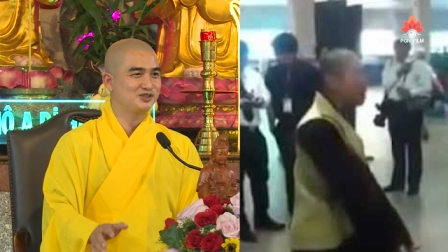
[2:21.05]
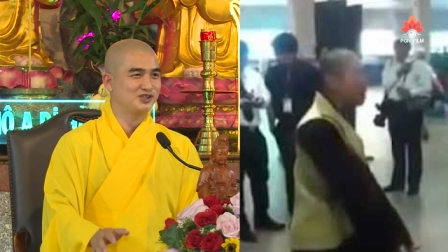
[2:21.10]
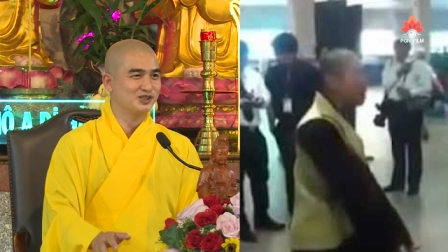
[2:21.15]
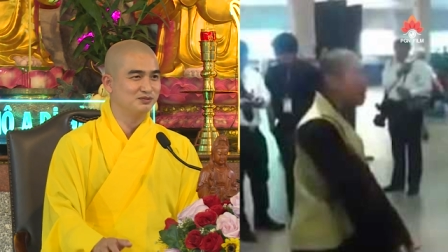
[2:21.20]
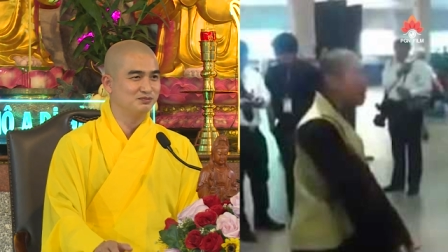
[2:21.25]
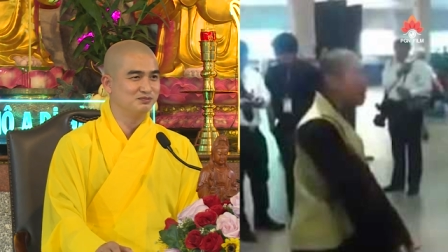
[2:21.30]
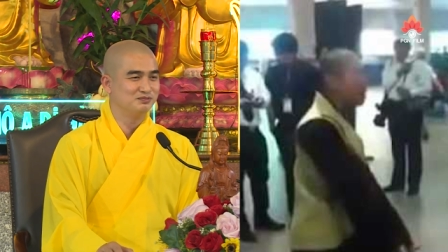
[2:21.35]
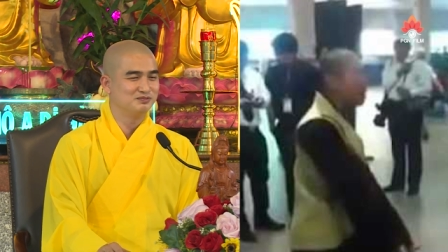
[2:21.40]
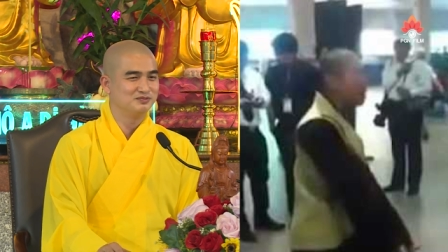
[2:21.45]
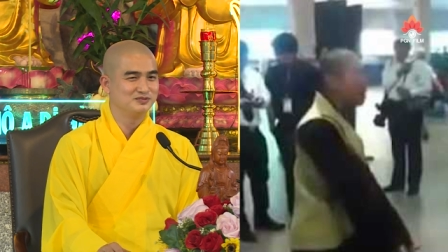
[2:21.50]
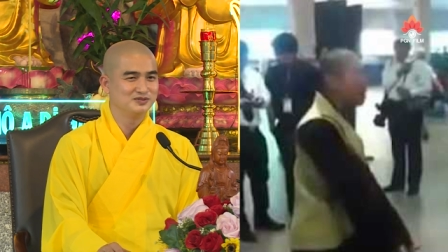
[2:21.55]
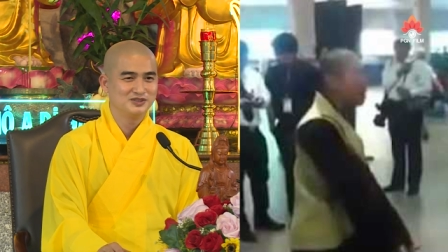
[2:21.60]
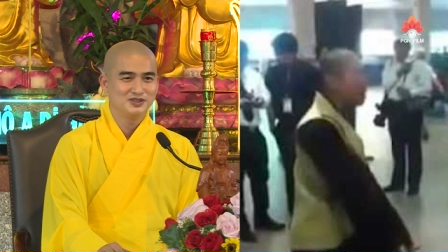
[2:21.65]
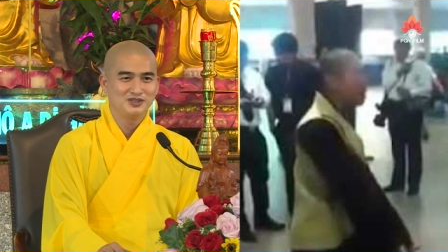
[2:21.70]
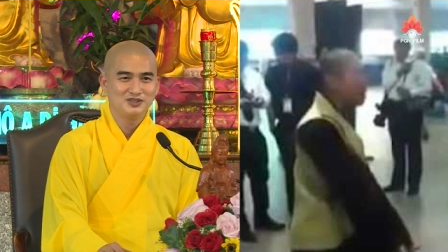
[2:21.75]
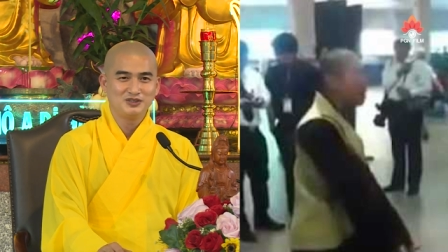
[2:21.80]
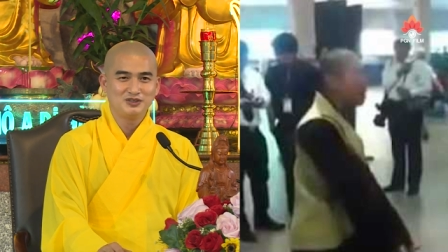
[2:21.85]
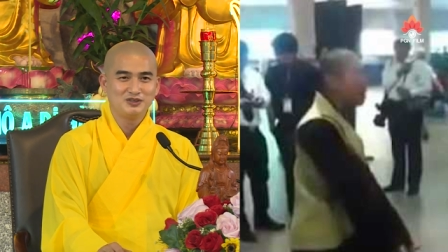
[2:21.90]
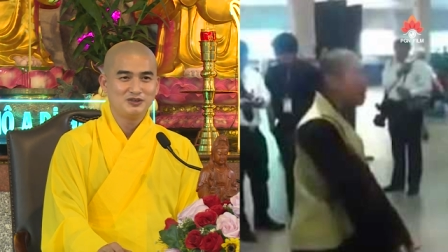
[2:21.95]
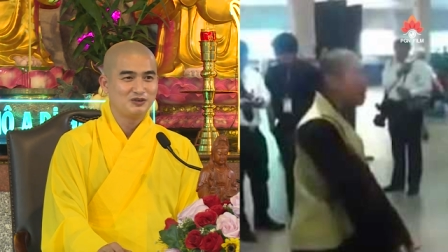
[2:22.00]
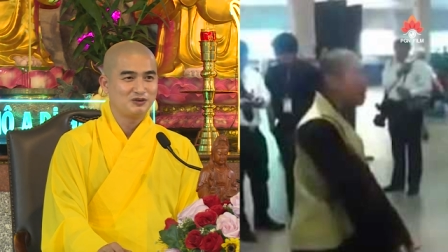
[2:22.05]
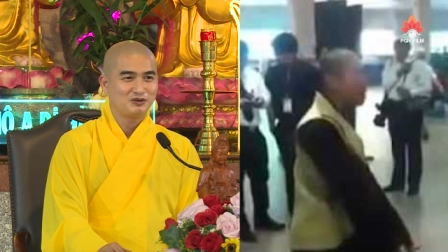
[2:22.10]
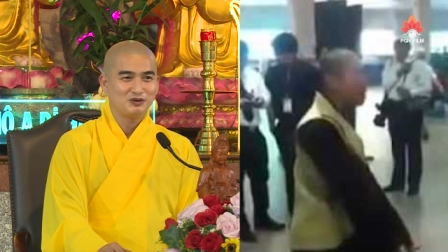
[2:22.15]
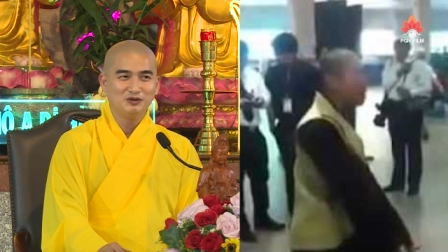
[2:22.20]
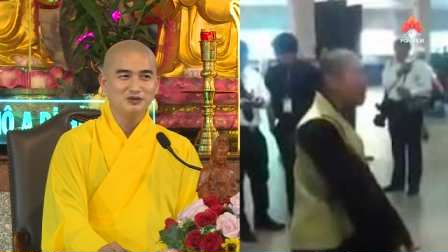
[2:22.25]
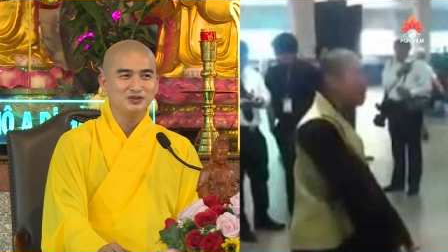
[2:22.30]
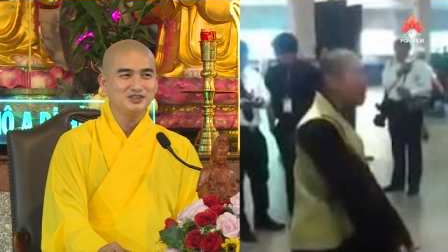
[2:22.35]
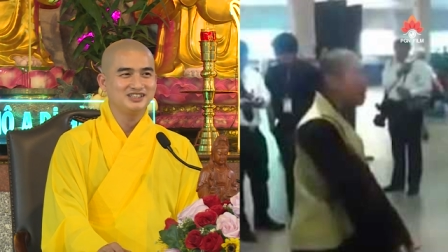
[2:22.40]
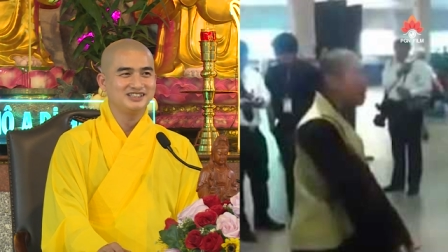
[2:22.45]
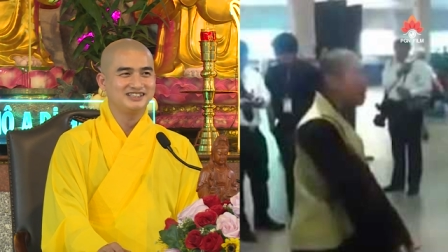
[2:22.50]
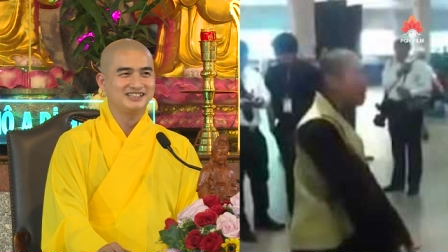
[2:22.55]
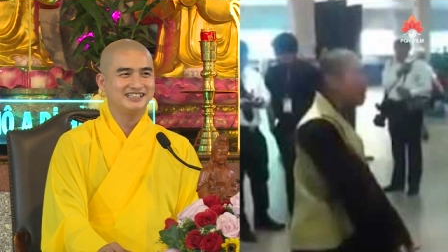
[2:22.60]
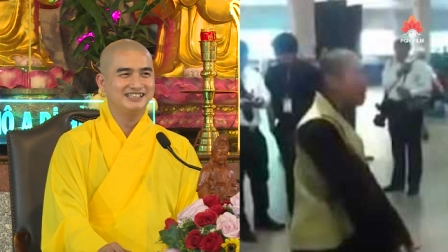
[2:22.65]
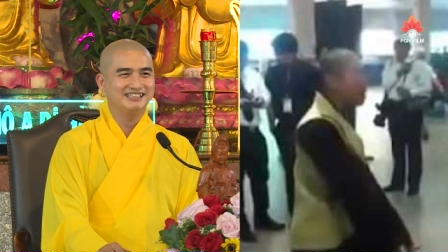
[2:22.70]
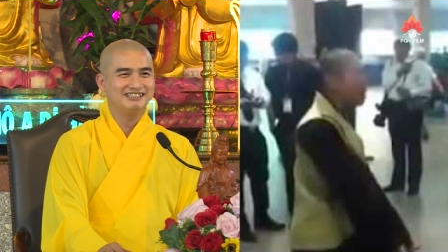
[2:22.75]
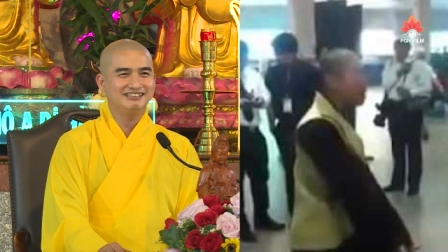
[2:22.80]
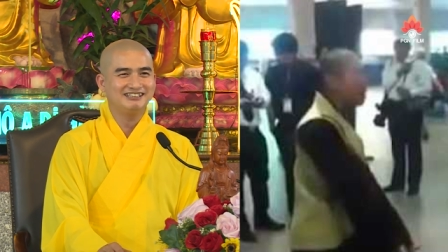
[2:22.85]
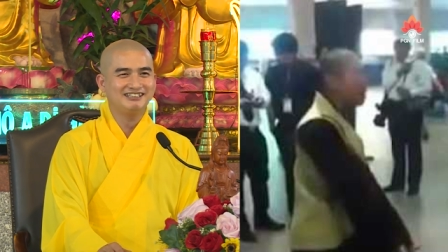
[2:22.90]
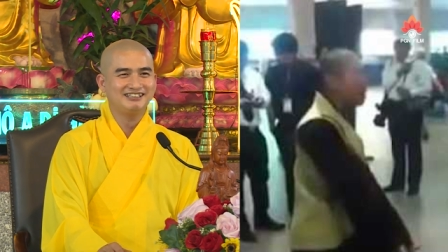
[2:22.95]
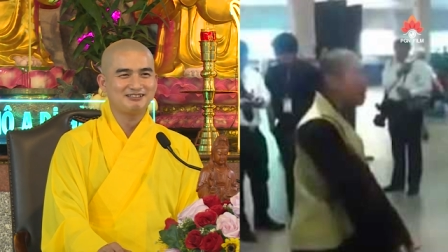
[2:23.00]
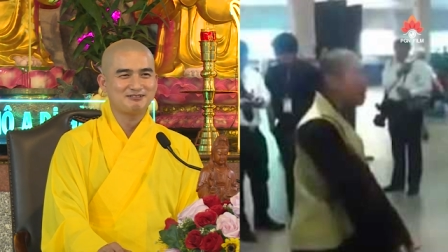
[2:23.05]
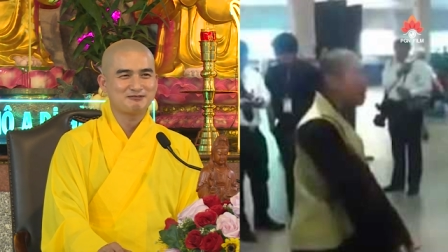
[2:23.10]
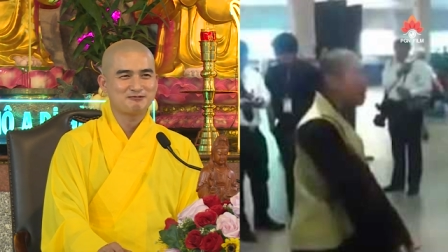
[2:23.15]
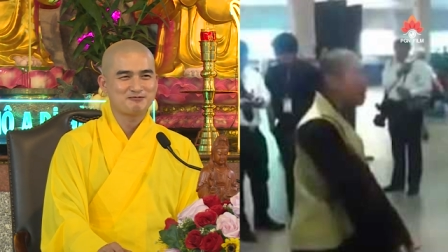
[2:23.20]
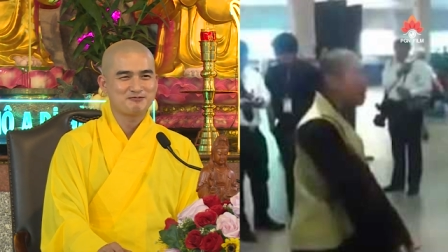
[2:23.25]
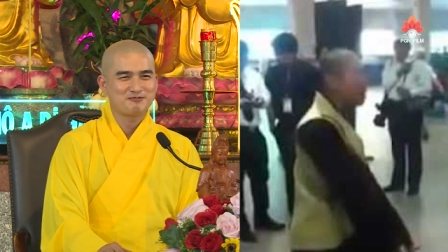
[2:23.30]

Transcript: sùm đủ thứ chuyện hết